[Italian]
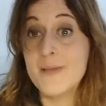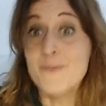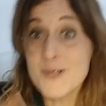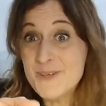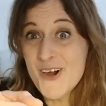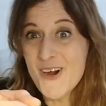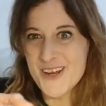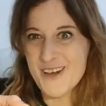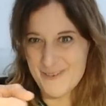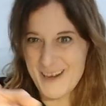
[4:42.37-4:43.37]
Pure mia
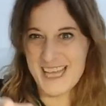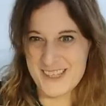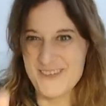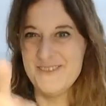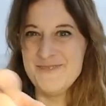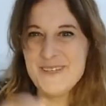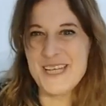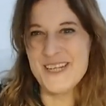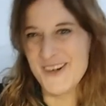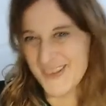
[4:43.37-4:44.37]
nonna ho fatto,
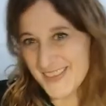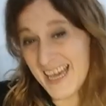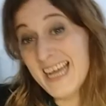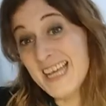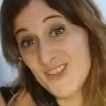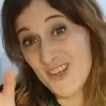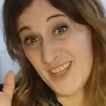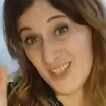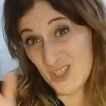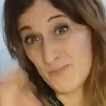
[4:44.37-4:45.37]
pure nonna,
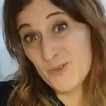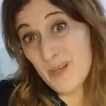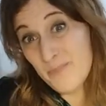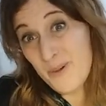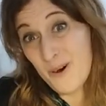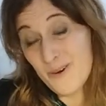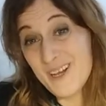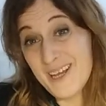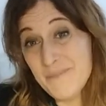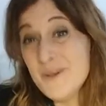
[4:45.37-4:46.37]
nonna non c'è più da un po',
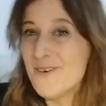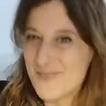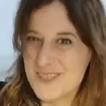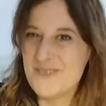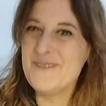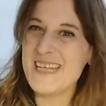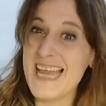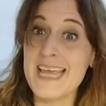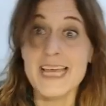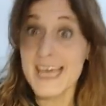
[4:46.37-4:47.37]
eh, però ho fatto pure lei.